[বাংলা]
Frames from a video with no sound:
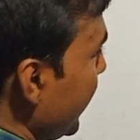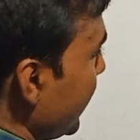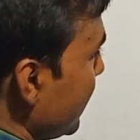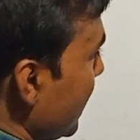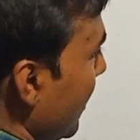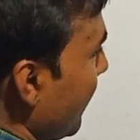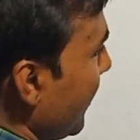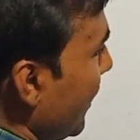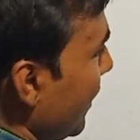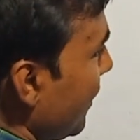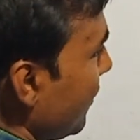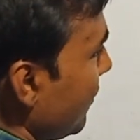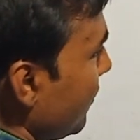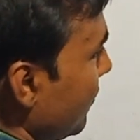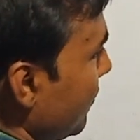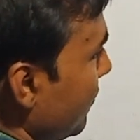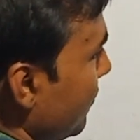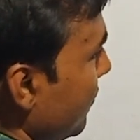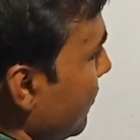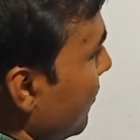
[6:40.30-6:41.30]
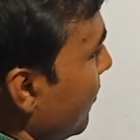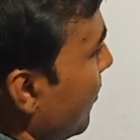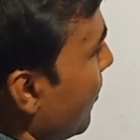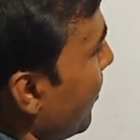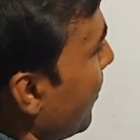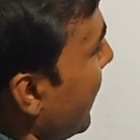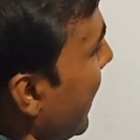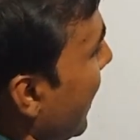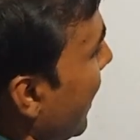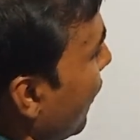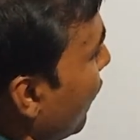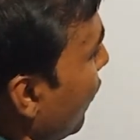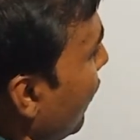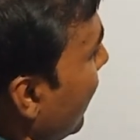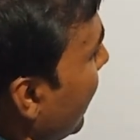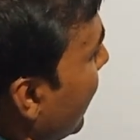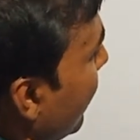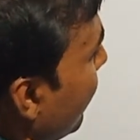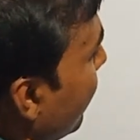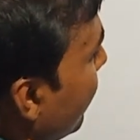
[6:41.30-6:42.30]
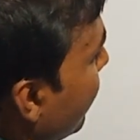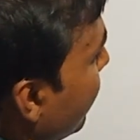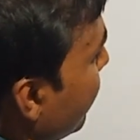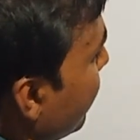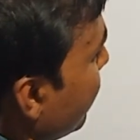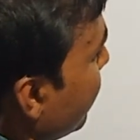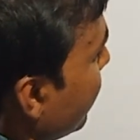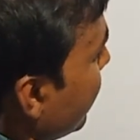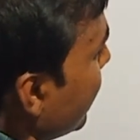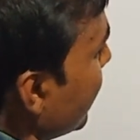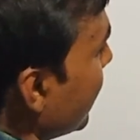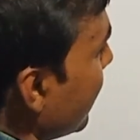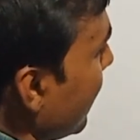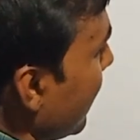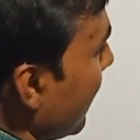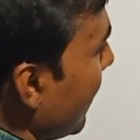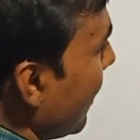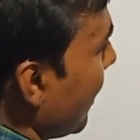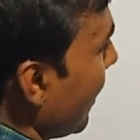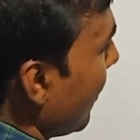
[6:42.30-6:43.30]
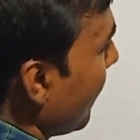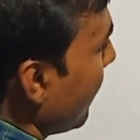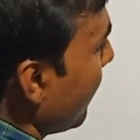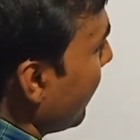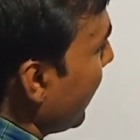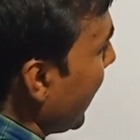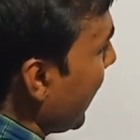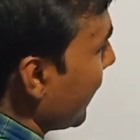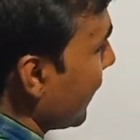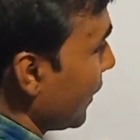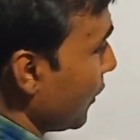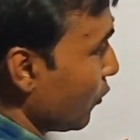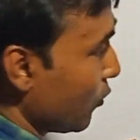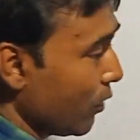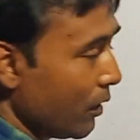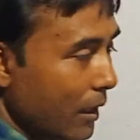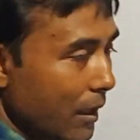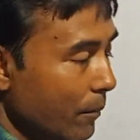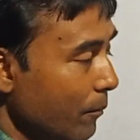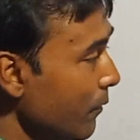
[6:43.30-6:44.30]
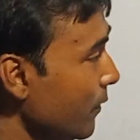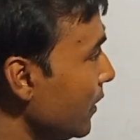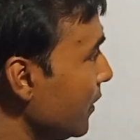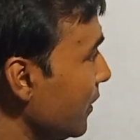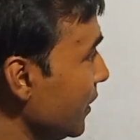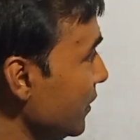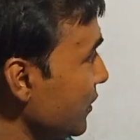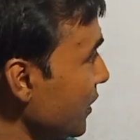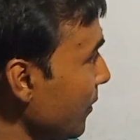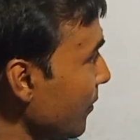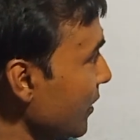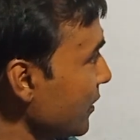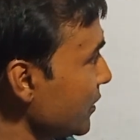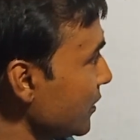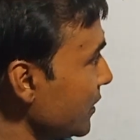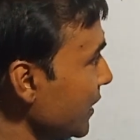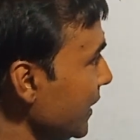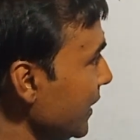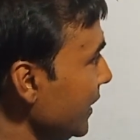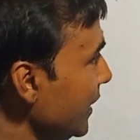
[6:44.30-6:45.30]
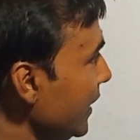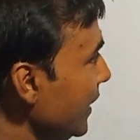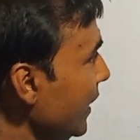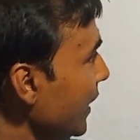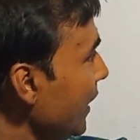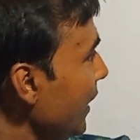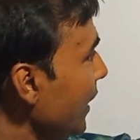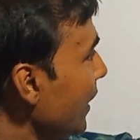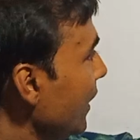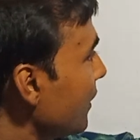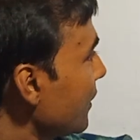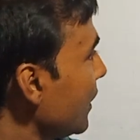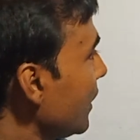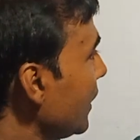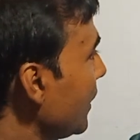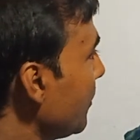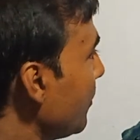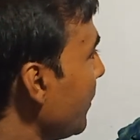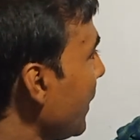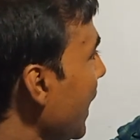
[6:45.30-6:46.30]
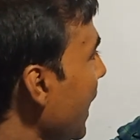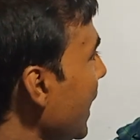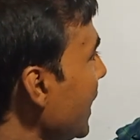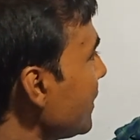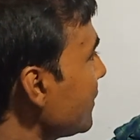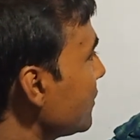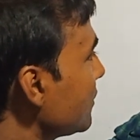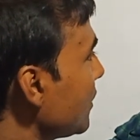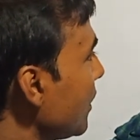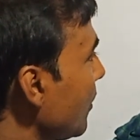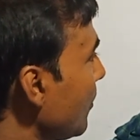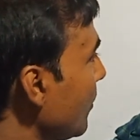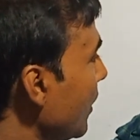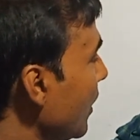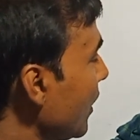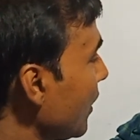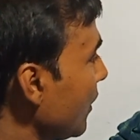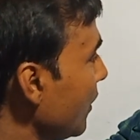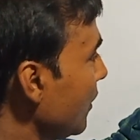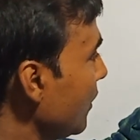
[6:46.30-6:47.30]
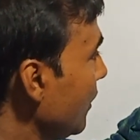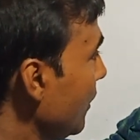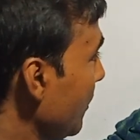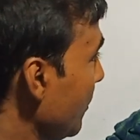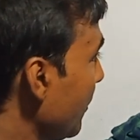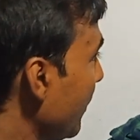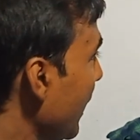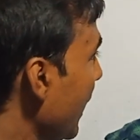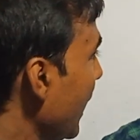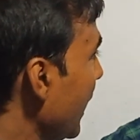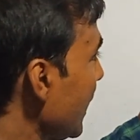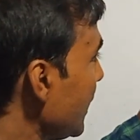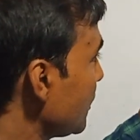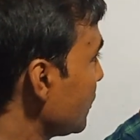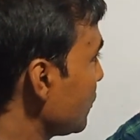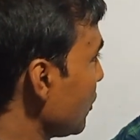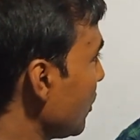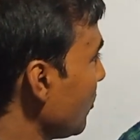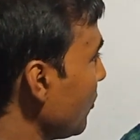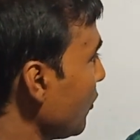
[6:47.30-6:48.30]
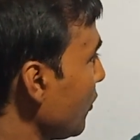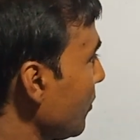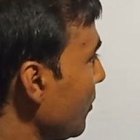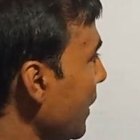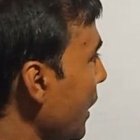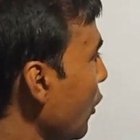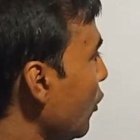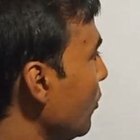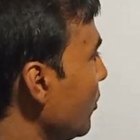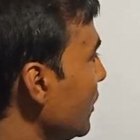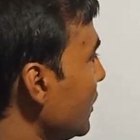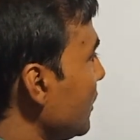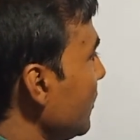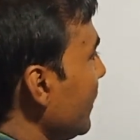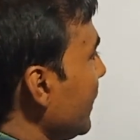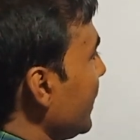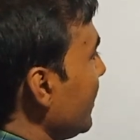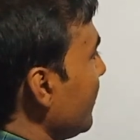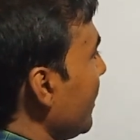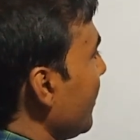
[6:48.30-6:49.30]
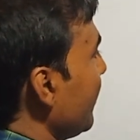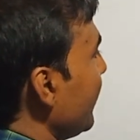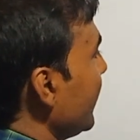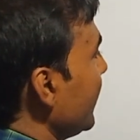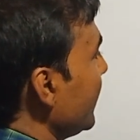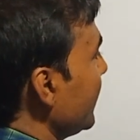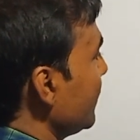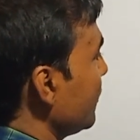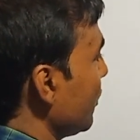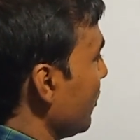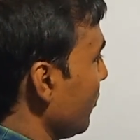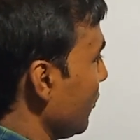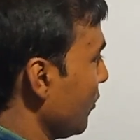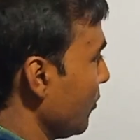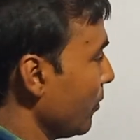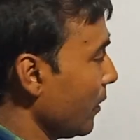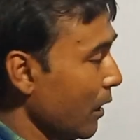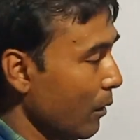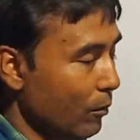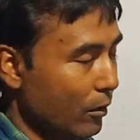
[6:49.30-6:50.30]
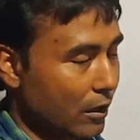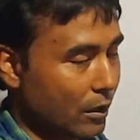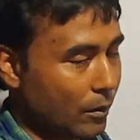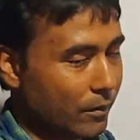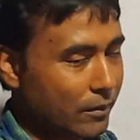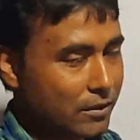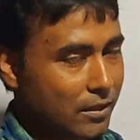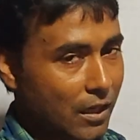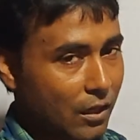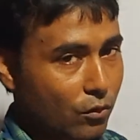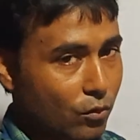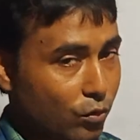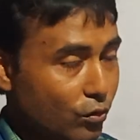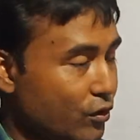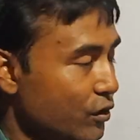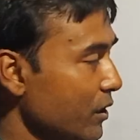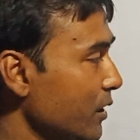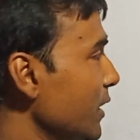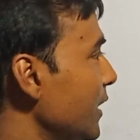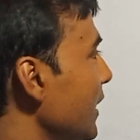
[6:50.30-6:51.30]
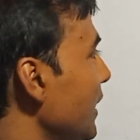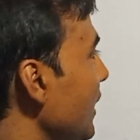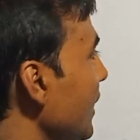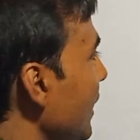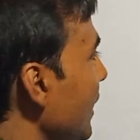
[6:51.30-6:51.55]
বে যাবার বা করলাম বা কেন করলাম না জবর আছে তাই তাহলে বা জাবার বা জবর বাও বলতে পারি বা বে জবর বা বলতে পারি যা খুশি